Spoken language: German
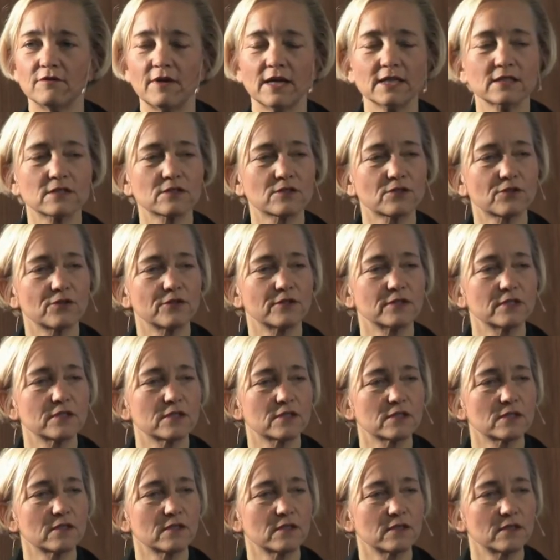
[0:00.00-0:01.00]
was
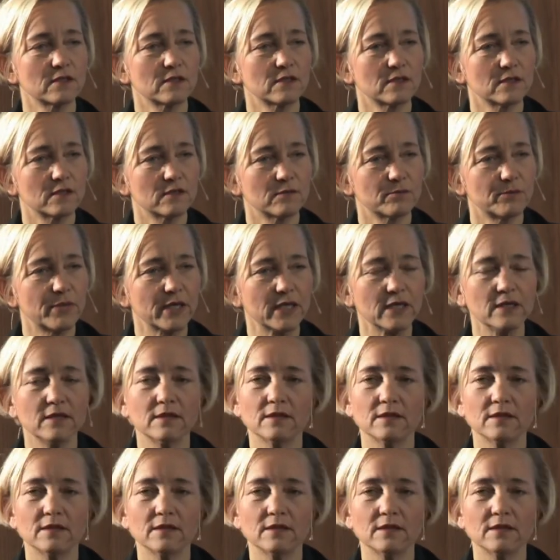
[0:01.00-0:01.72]
können sie bei